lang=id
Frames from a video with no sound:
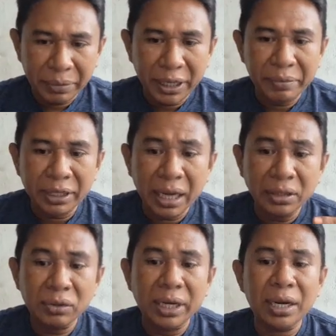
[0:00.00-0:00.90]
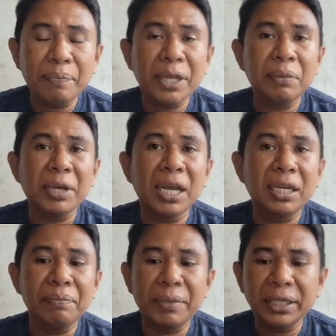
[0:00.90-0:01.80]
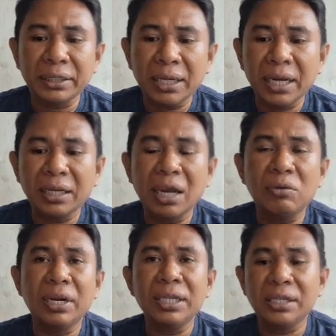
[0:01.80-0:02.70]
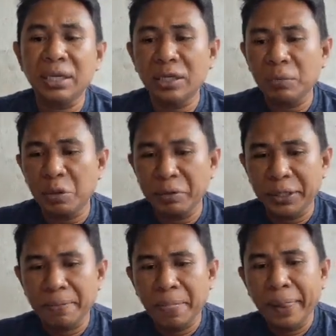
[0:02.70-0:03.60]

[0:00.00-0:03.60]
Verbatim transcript: badai matahari juga dapat mengakibatkan gangguan listrik di bumi.